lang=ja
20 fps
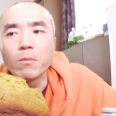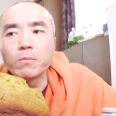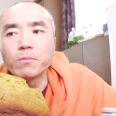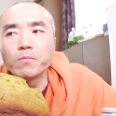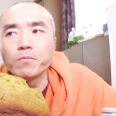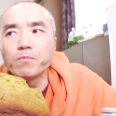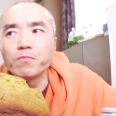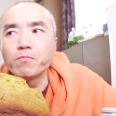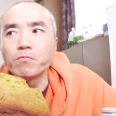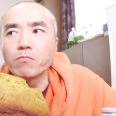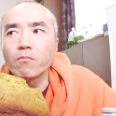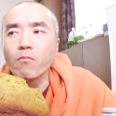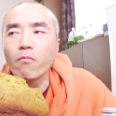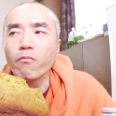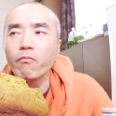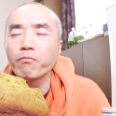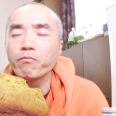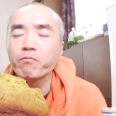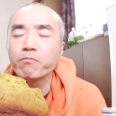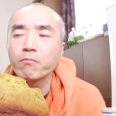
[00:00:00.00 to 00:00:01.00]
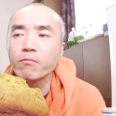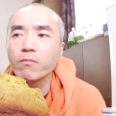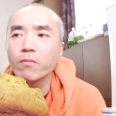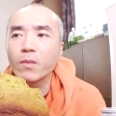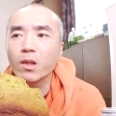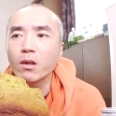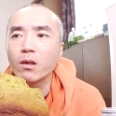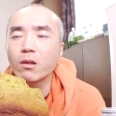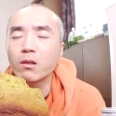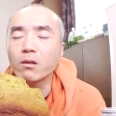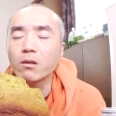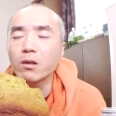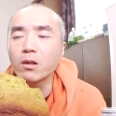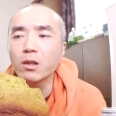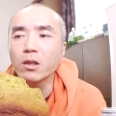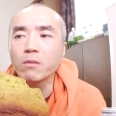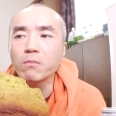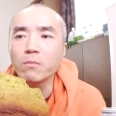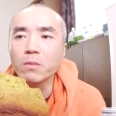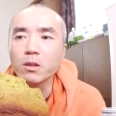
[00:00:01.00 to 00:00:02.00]
うん一
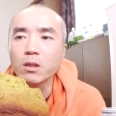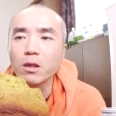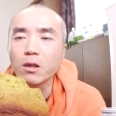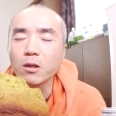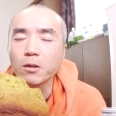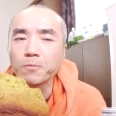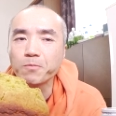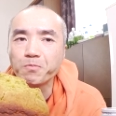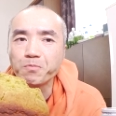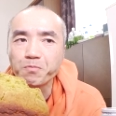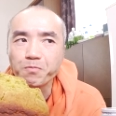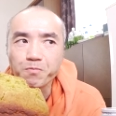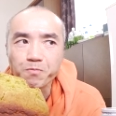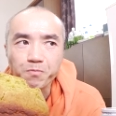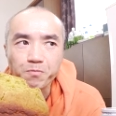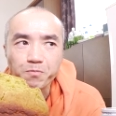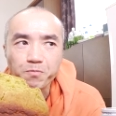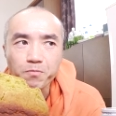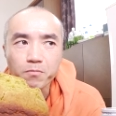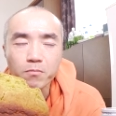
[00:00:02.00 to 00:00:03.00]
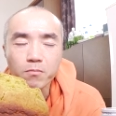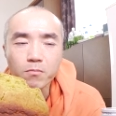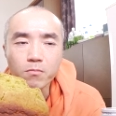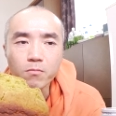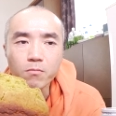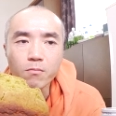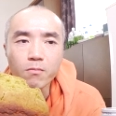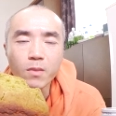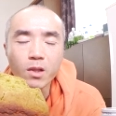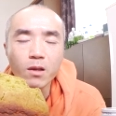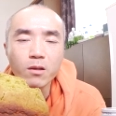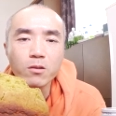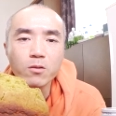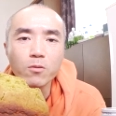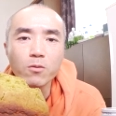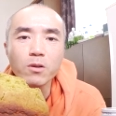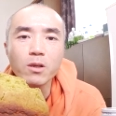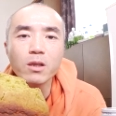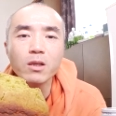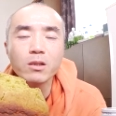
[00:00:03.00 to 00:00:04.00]
回また
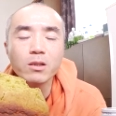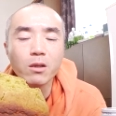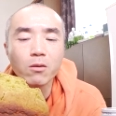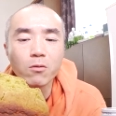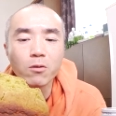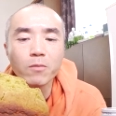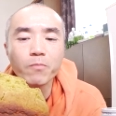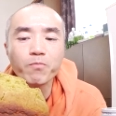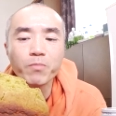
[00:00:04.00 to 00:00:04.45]
創建者の